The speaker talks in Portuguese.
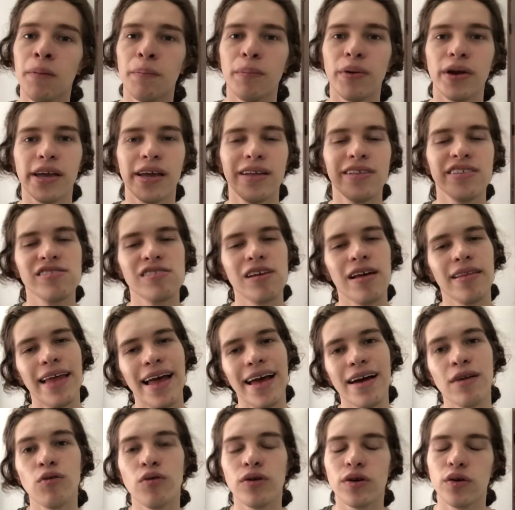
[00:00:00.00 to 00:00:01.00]
porque eles
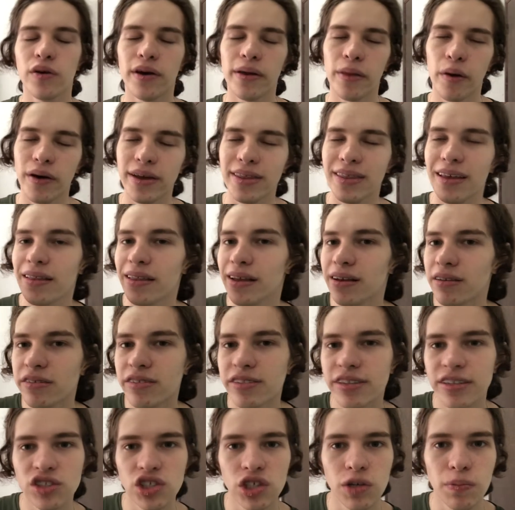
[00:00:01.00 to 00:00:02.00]
alegam que o herói da
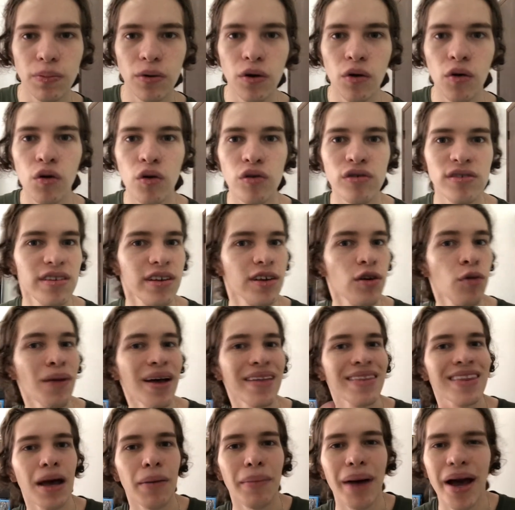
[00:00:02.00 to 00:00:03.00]
lança, tipo, conseguiu
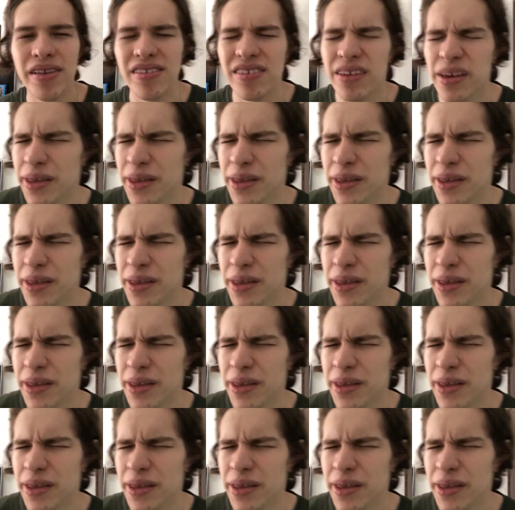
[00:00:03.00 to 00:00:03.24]
matar mais